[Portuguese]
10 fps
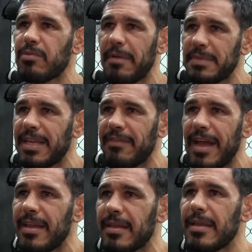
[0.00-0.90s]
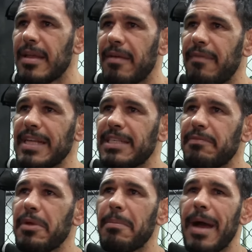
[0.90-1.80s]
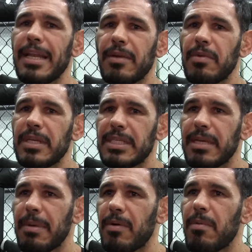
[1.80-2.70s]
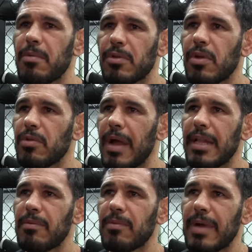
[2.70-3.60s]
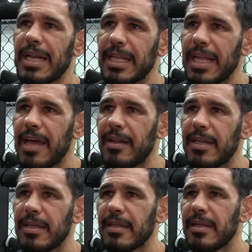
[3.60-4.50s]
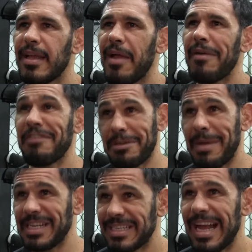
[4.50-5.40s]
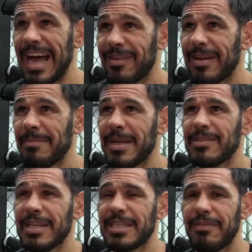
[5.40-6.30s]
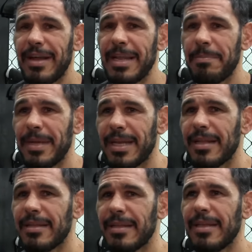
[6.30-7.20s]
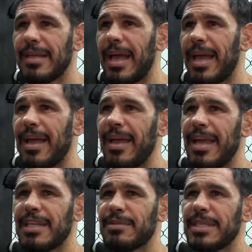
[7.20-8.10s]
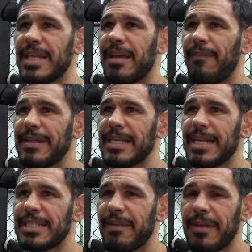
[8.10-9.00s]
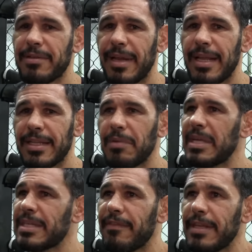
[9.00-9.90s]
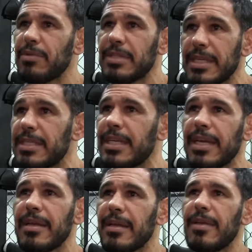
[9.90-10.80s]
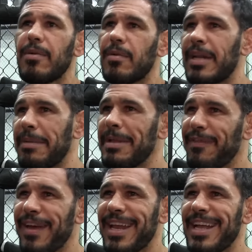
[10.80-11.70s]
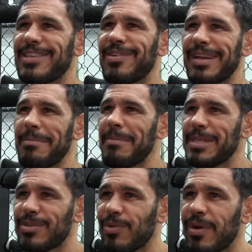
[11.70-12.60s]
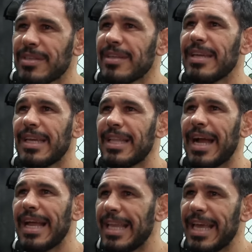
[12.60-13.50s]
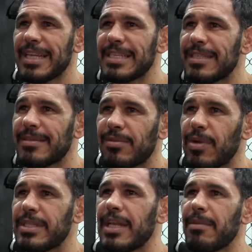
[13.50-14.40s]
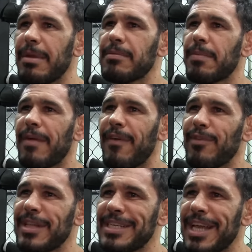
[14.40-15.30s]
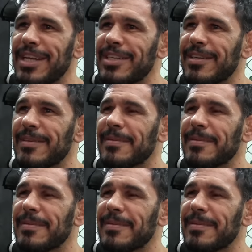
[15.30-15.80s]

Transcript: que o UFC vai, vai se firmar ali em Curitiba, como todo ano, um calendário ali. É um evento mais caro, né? Mas eu acho que vale a pena é, é eles fazerem esse evento lá. Então, dessa vez, eu senti um clima diferente, um clima amistoso e da galera torcendo mesmo a favor da gente.